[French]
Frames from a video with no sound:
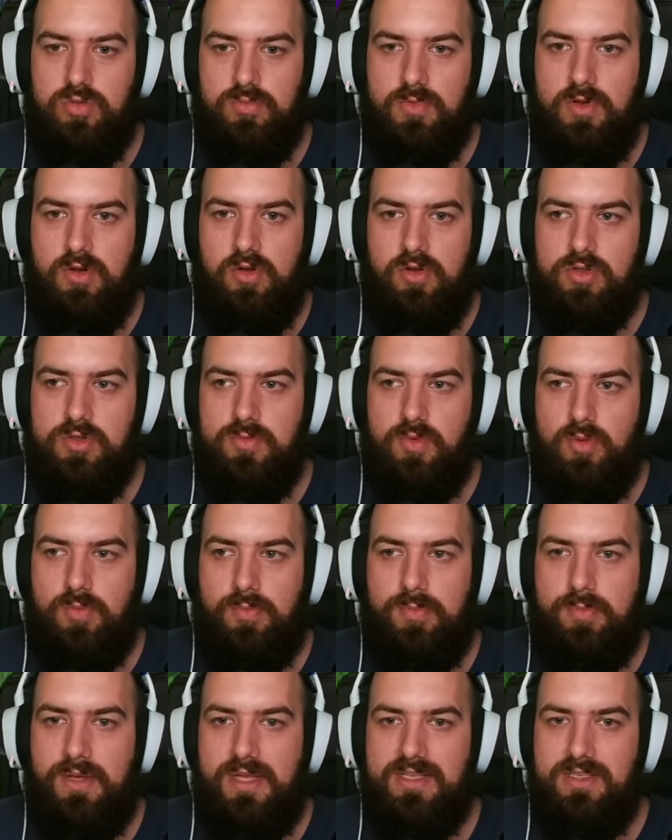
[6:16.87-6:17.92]
Malheureusement,
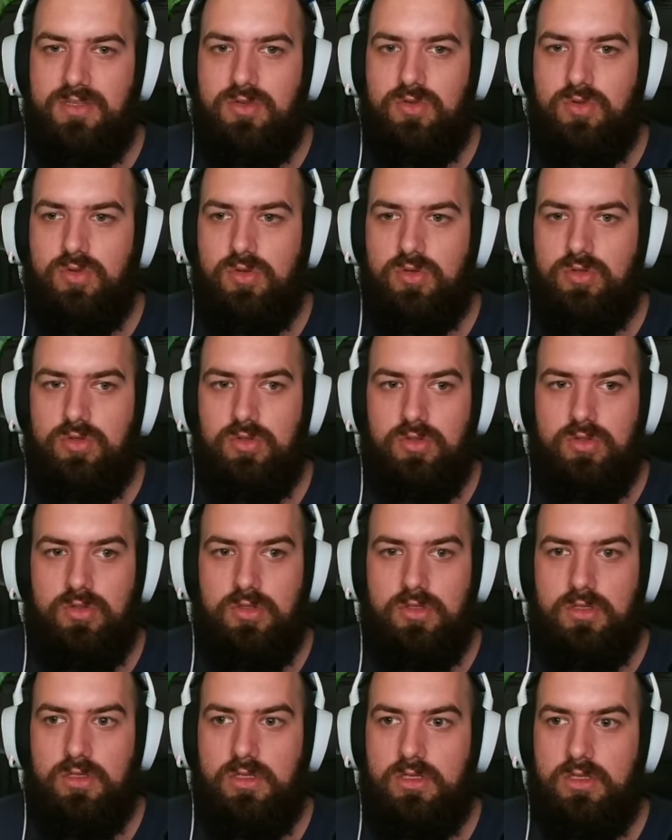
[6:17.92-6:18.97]
pas sûr que...
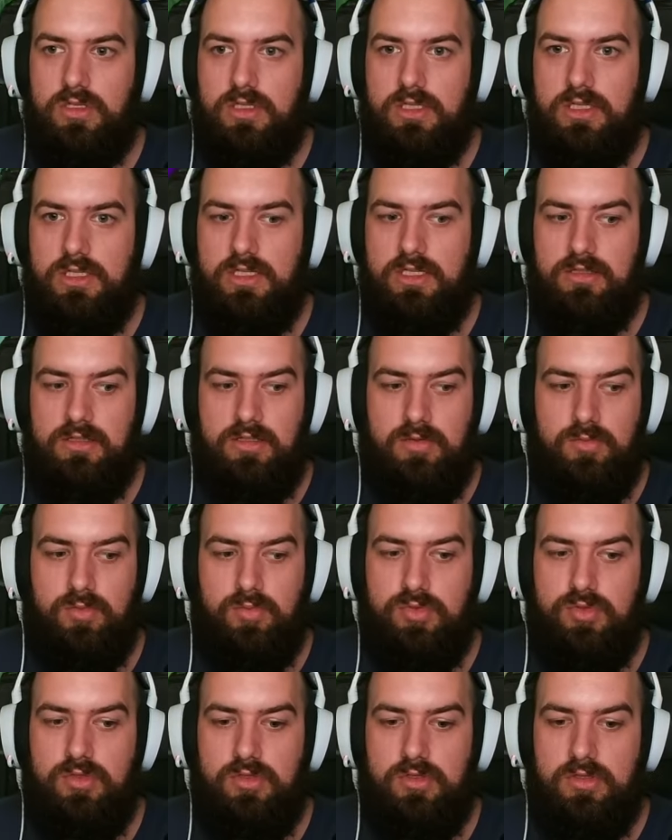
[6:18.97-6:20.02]
Il a éteint mon
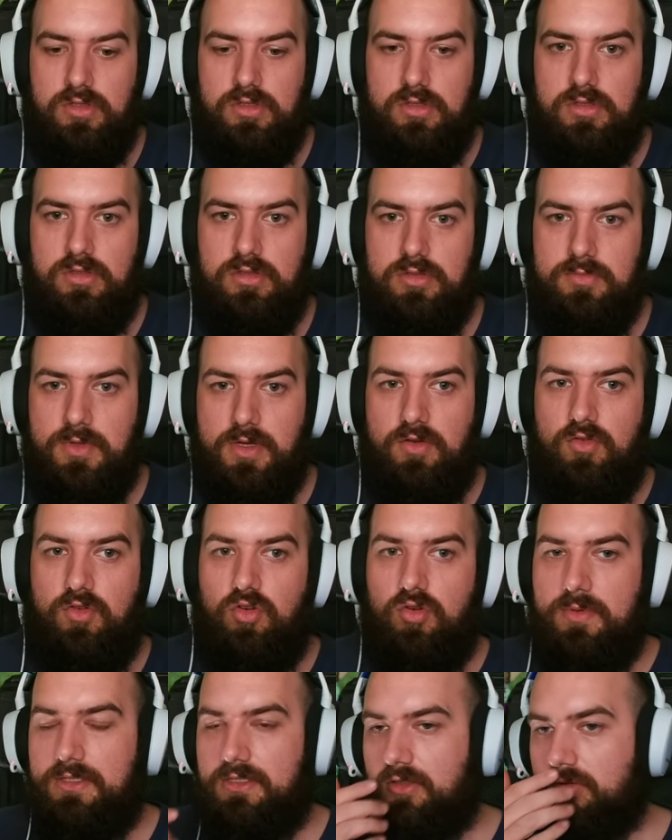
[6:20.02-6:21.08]
boon. C'est pas grave, on va
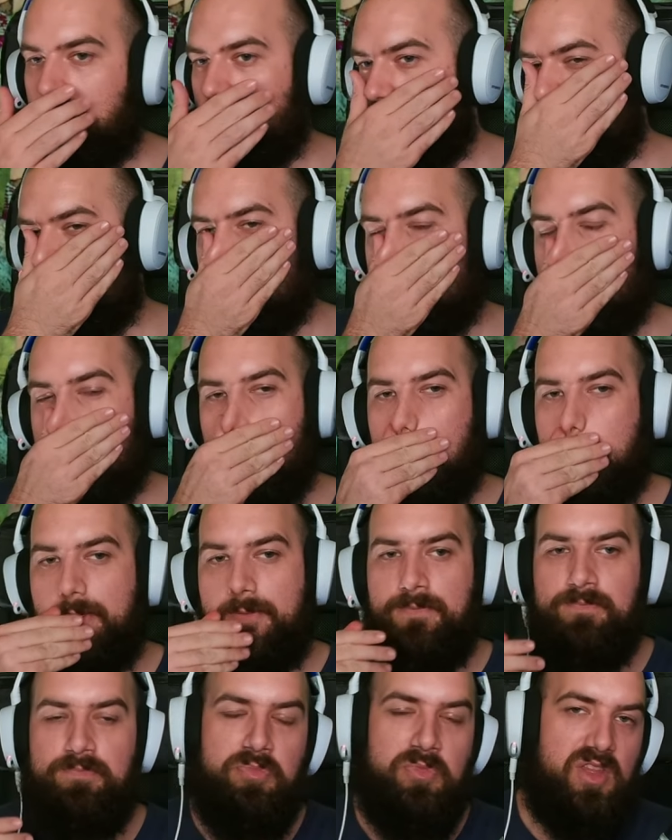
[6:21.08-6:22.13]
en mettre un autre.
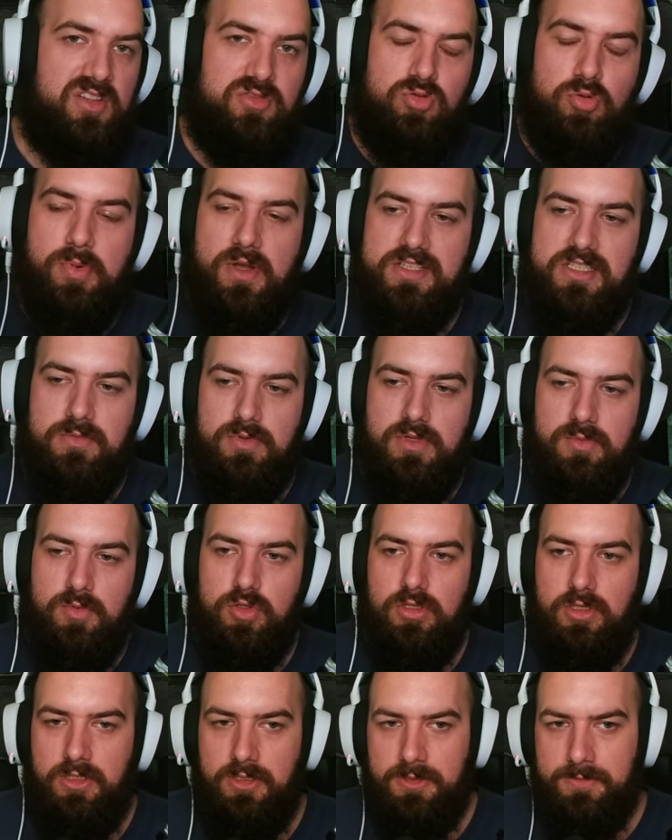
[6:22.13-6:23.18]
C'est le principe des
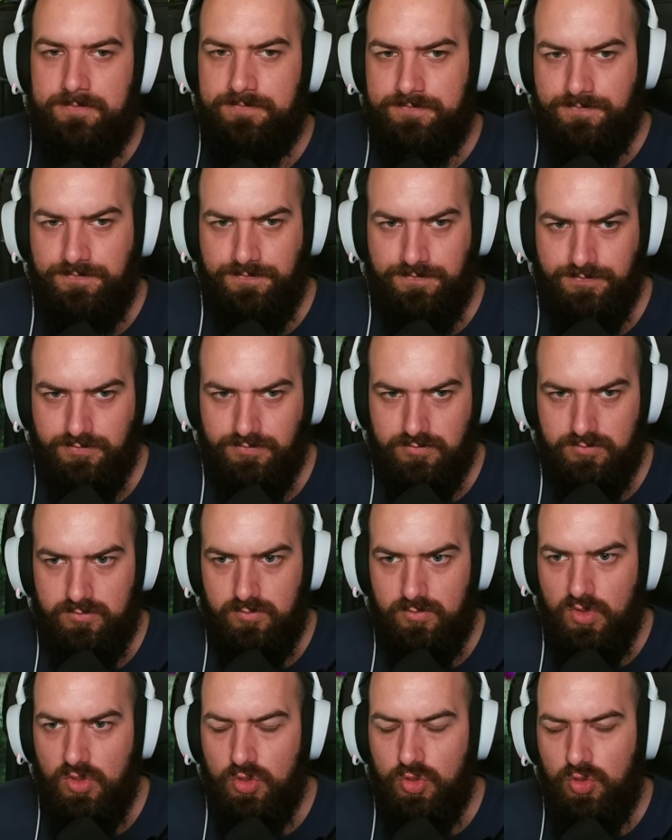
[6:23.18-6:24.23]
boons.
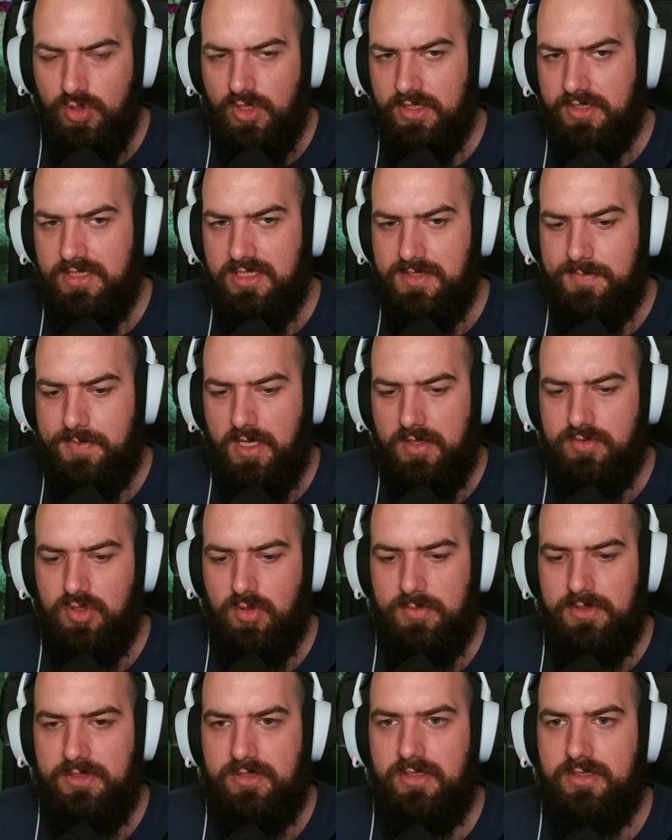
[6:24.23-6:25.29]
Il y en a un qui disparaît, vous en
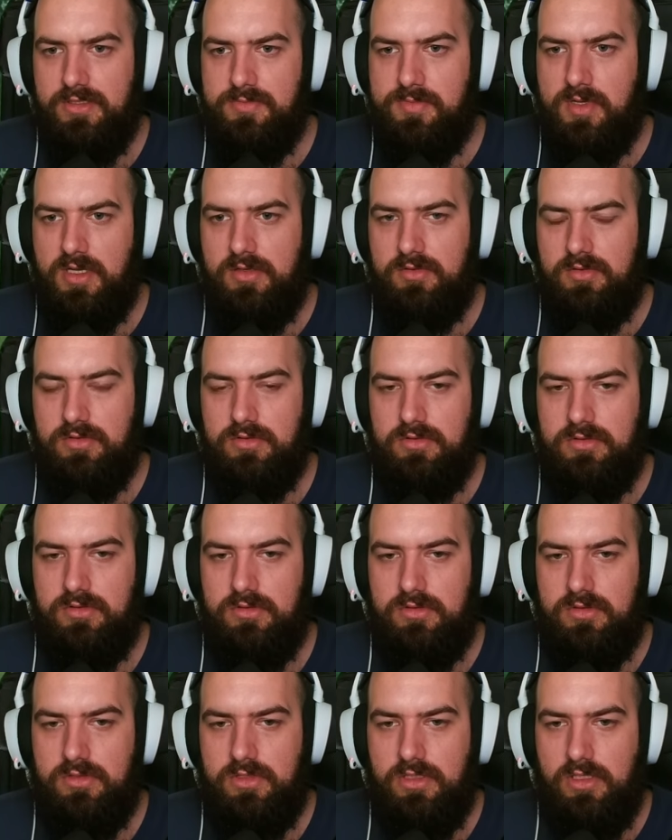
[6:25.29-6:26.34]
mettez un, c'est pas grave.
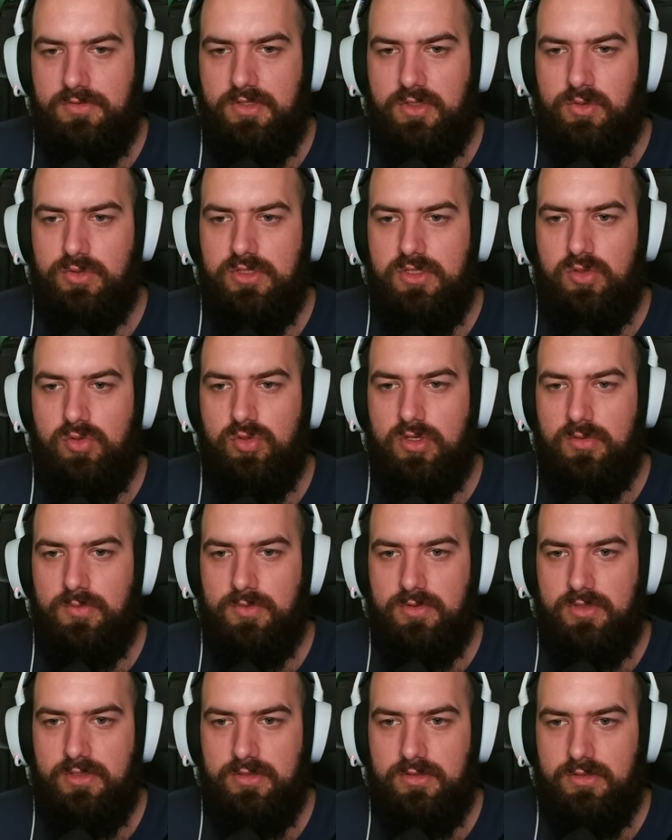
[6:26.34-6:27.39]
La vie continue, comme on
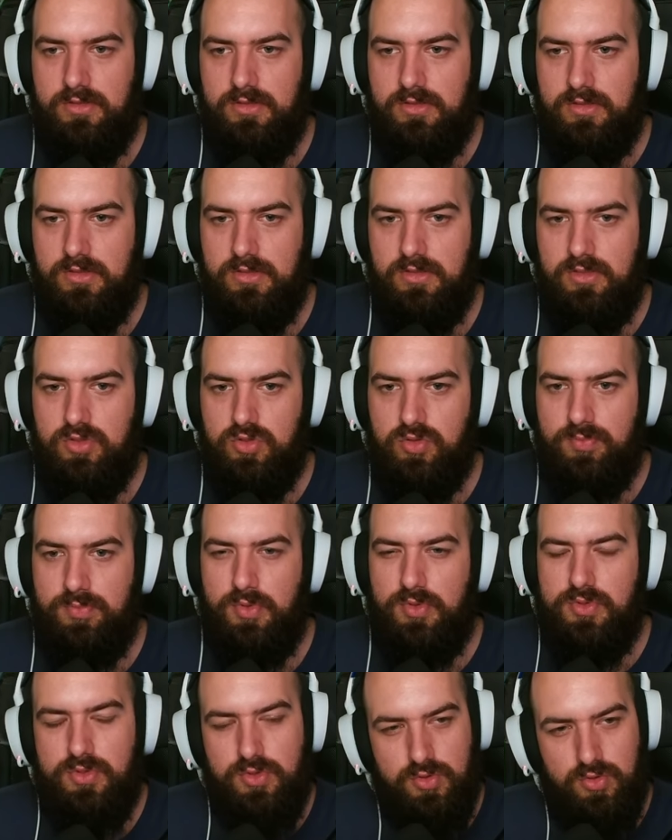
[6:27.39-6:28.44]
dit. Hein. Je
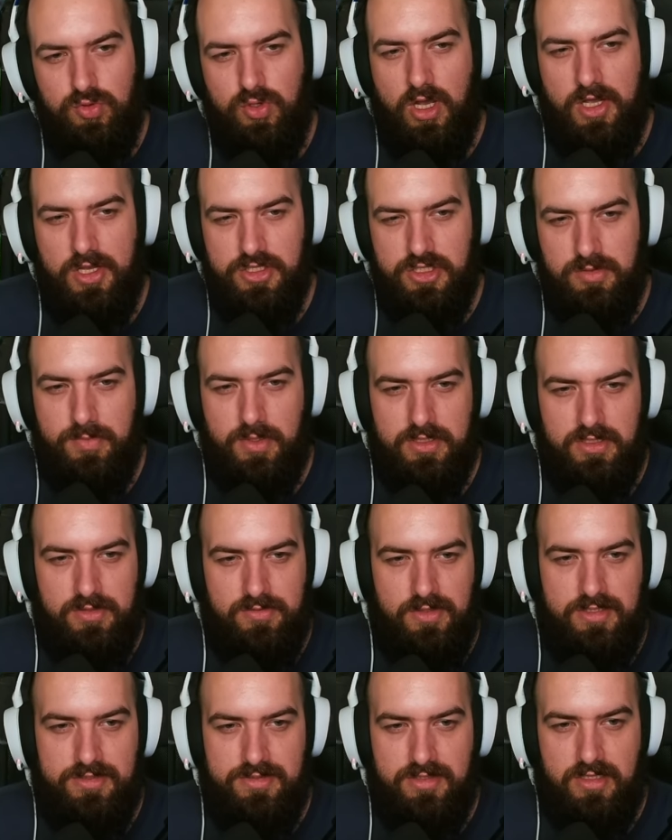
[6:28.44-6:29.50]
pense que le H est parti
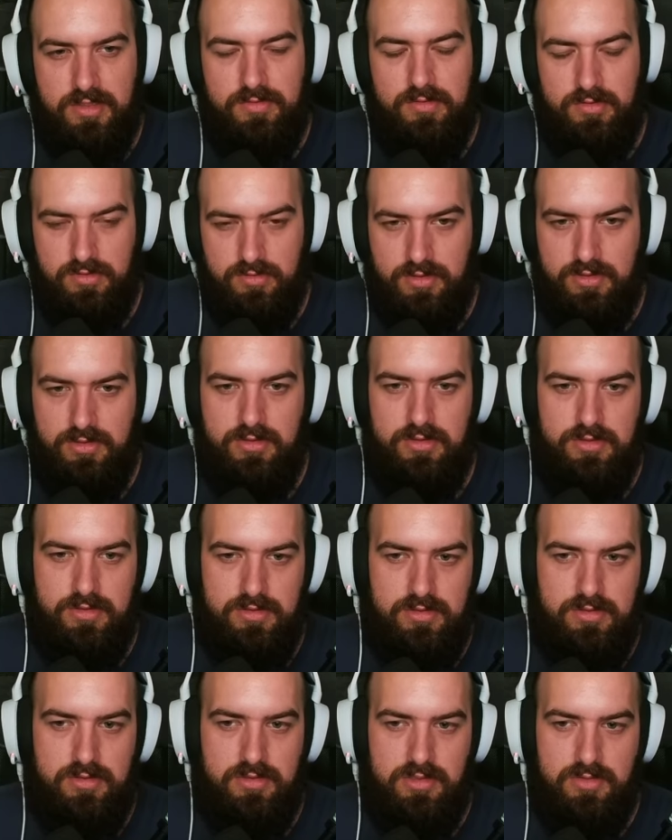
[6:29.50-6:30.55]
vers la save. Ouais.
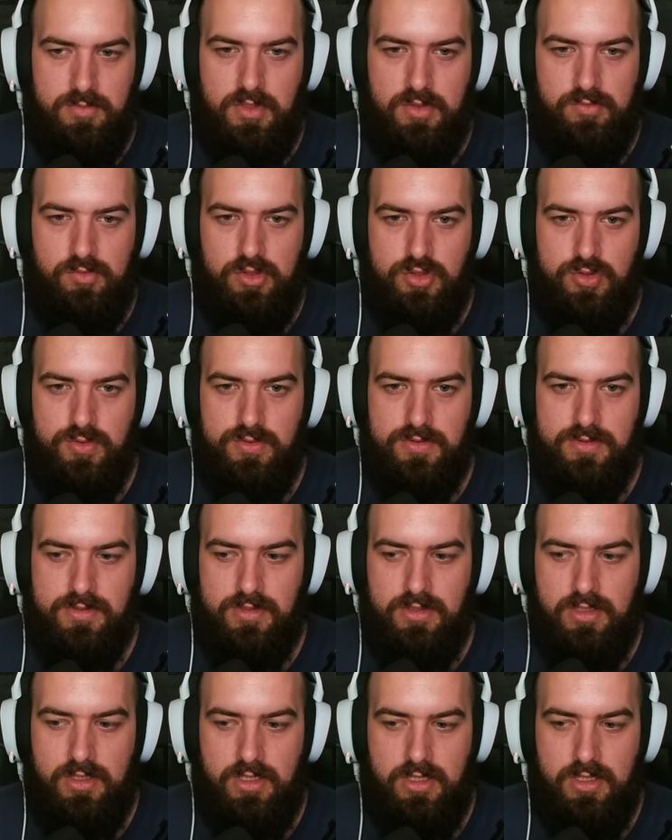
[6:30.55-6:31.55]
J'ai bien vu les choses.